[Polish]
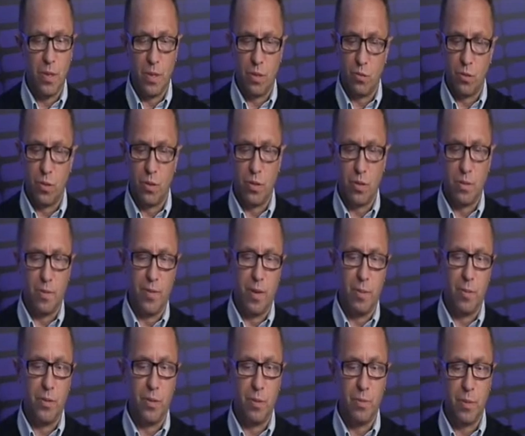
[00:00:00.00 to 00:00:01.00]
już
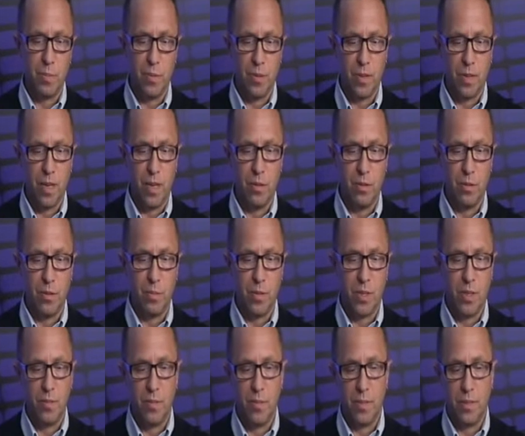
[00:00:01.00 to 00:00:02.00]
rozmawiamy o tym spotkaniu, to
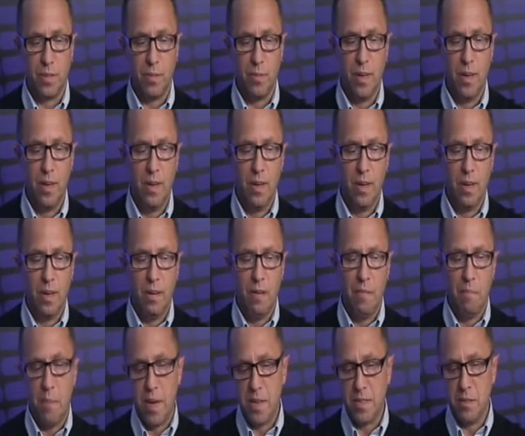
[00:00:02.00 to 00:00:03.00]
przede wszystkim
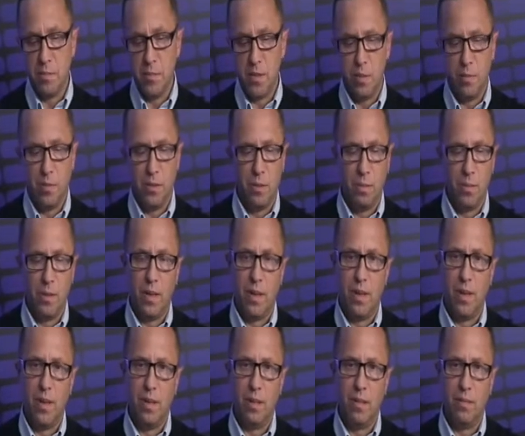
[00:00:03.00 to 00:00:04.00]
bardzo mi się
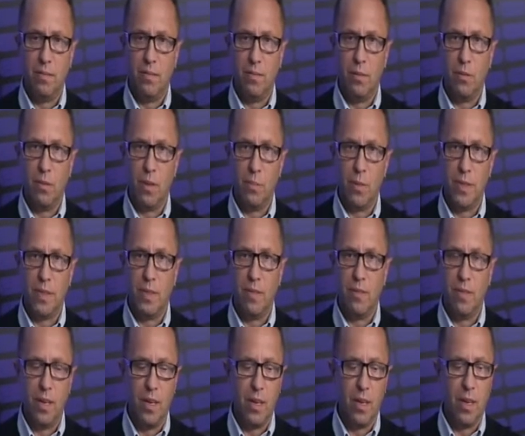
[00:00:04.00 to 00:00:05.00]
podoba w ogóle
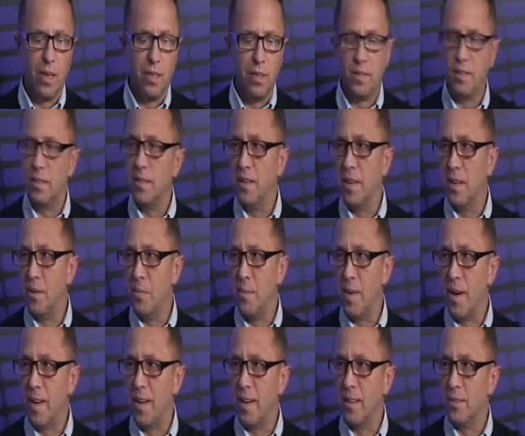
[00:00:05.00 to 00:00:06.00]
postawa Lecha i trenera
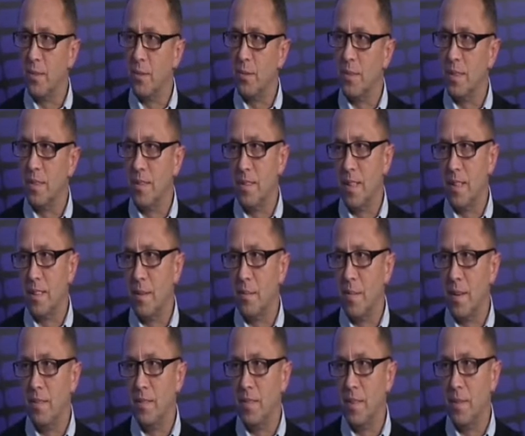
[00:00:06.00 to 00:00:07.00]
Rumaka, który tak
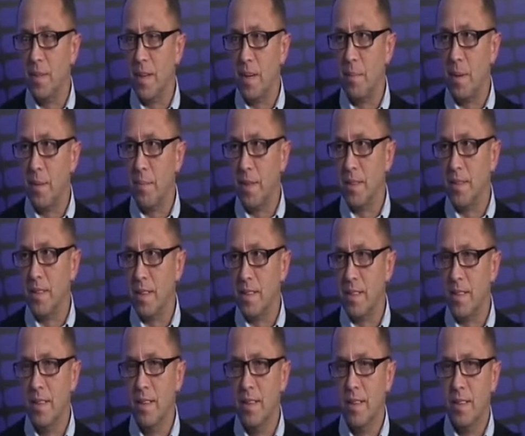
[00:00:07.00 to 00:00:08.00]
naprawdę, jak
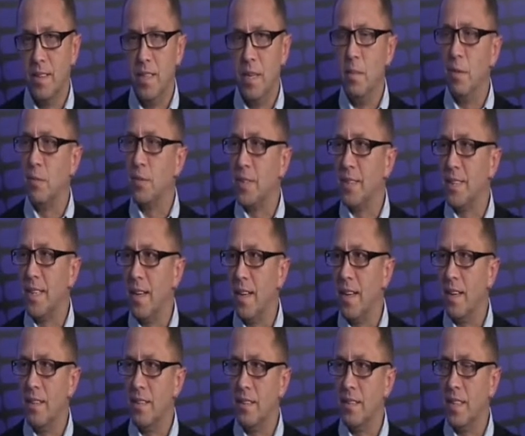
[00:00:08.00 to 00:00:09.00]
pamiętasz, nie był to
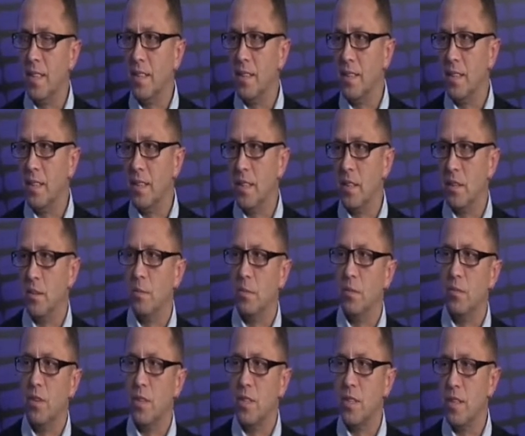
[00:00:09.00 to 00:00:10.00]
znana, znany trener. On
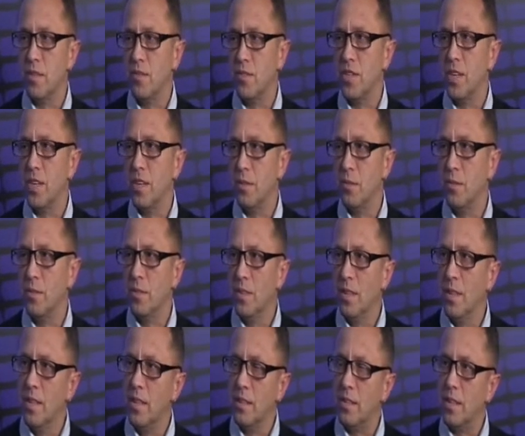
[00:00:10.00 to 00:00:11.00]
był wiecznie w cieniu
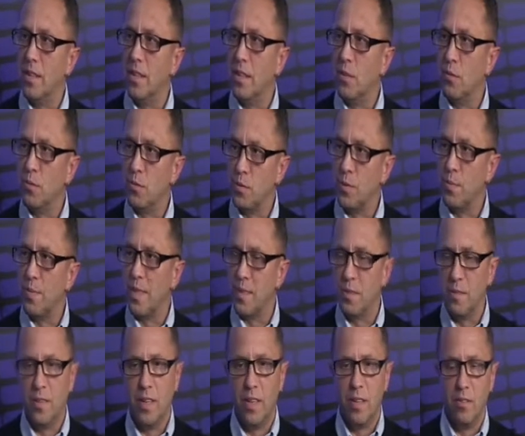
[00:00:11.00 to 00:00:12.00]
trenerów, którzy
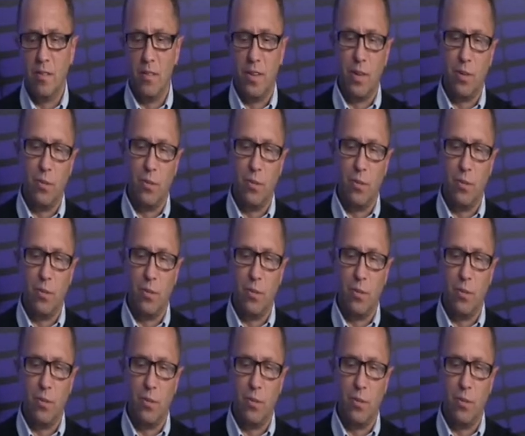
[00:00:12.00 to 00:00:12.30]
pracowali w Lechu